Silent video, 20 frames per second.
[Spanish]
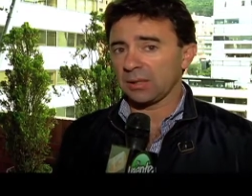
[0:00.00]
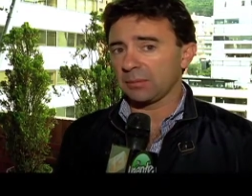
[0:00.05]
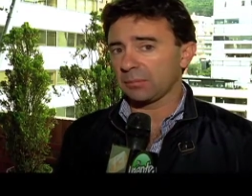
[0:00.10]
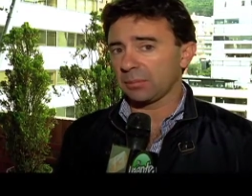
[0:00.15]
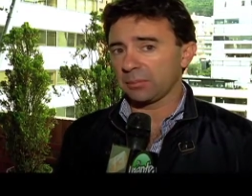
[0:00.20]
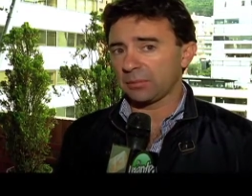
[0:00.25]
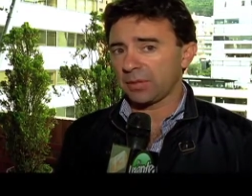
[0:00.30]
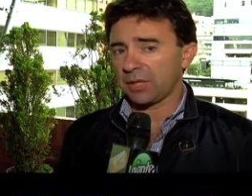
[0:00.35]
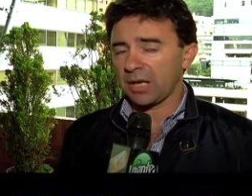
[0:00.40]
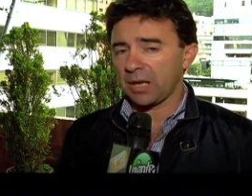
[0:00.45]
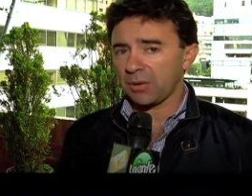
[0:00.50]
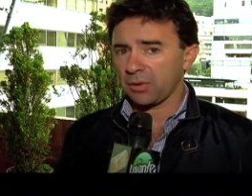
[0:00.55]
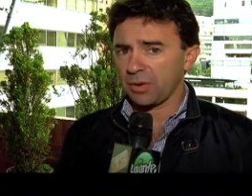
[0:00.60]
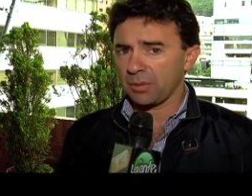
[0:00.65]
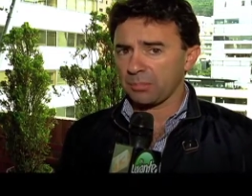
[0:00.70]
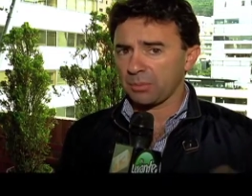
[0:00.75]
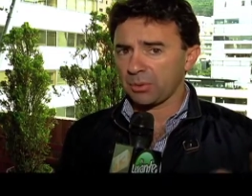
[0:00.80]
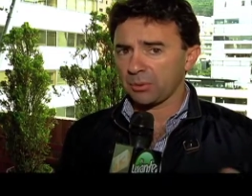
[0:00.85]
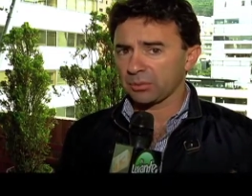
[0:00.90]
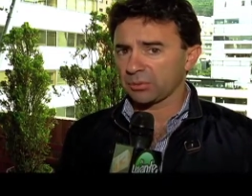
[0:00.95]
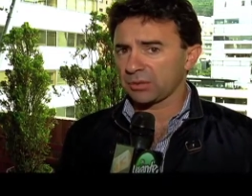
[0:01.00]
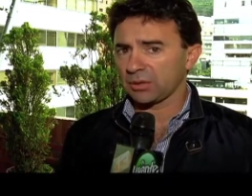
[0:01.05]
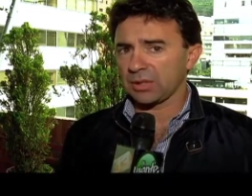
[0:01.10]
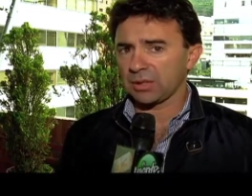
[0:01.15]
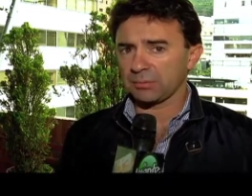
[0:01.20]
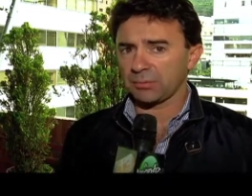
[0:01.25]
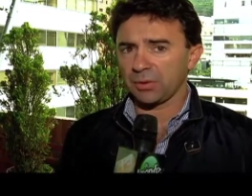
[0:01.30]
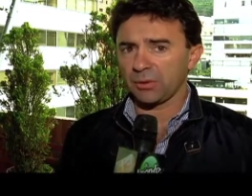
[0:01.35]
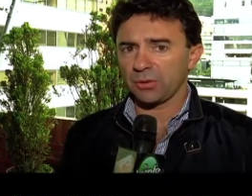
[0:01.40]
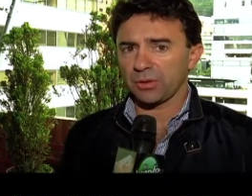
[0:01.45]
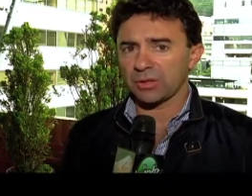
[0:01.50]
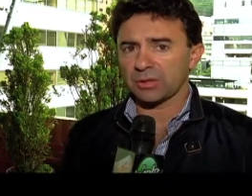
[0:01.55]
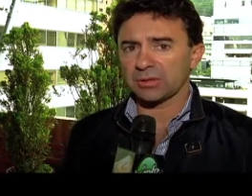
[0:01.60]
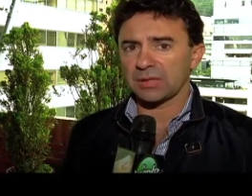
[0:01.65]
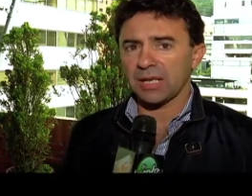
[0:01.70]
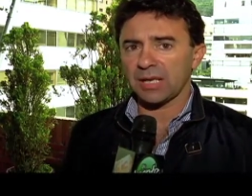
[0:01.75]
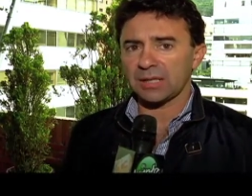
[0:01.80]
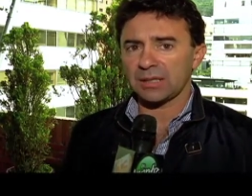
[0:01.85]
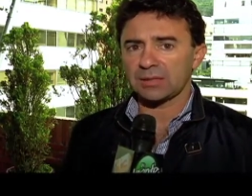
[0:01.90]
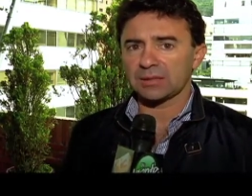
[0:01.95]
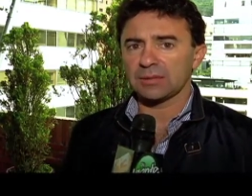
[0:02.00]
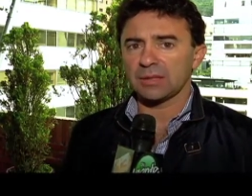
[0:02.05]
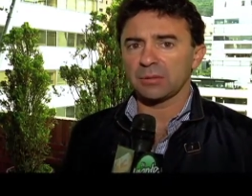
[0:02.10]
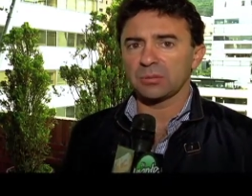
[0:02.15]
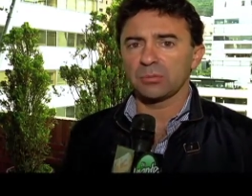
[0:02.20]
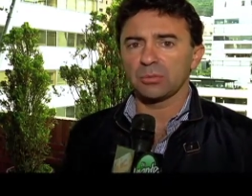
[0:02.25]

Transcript: Han llegado a producir las mejores carnes del